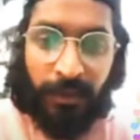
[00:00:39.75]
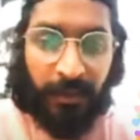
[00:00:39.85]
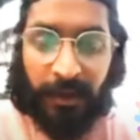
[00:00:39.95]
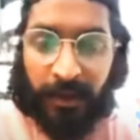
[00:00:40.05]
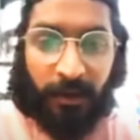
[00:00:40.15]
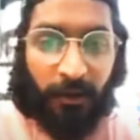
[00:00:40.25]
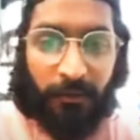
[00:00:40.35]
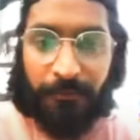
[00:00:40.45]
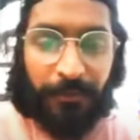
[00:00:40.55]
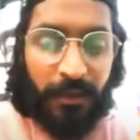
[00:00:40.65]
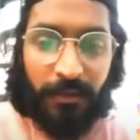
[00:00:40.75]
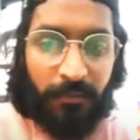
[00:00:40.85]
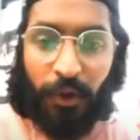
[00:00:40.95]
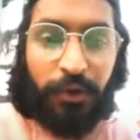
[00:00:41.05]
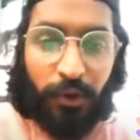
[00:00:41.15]
जो भी मैं कर रहा हूँ
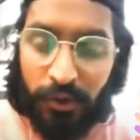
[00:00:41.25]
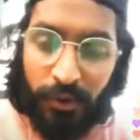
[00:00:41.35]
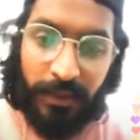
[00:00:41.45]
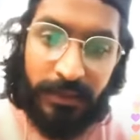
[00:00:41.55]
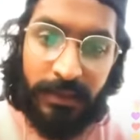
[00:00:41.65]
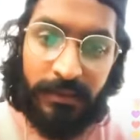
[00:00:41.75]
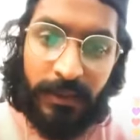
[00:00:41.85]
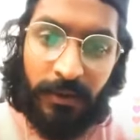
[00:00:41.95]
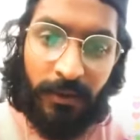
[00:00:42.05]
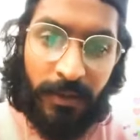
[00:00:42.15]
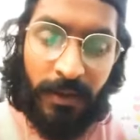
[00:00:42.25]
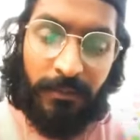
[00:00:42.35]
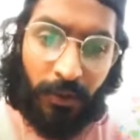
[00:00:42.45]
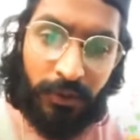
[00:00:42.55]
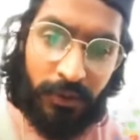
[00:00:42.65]
बहुत खुश हूँ मेरे चीज़ से और
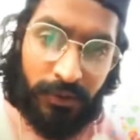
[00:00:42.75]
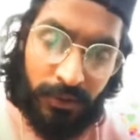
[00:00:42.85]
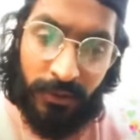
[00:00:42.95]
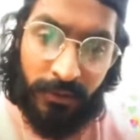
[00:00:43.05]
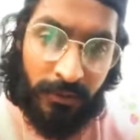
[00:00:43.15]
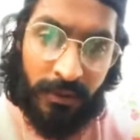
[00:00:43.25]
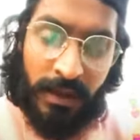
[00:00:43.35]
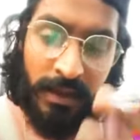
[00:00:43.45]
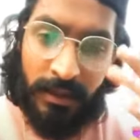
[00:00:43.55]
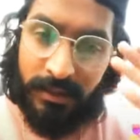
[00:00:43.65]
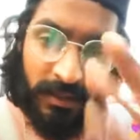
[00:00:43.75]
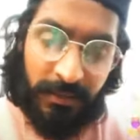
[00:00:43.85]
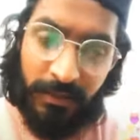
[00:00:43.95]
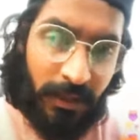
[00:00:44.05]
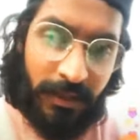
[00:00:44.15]
मैं बहुत खुश हुए हूँ
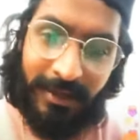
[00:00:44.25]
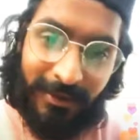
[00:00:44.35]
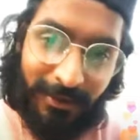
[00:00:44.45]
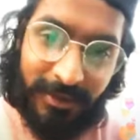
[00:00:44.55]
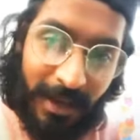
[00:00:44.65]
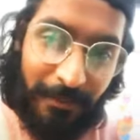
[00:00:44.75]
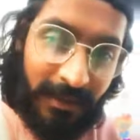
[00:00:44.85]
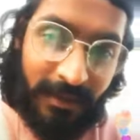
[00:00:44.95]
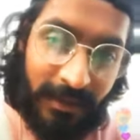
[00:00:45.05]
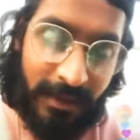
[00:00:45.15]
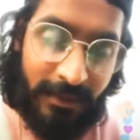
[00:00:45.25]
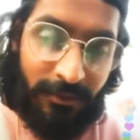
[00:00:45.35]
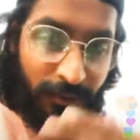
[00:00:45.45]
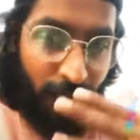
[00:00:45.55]
इसलिए मैंने बोला कि ये खुशियाँ अपने तक ही नहीं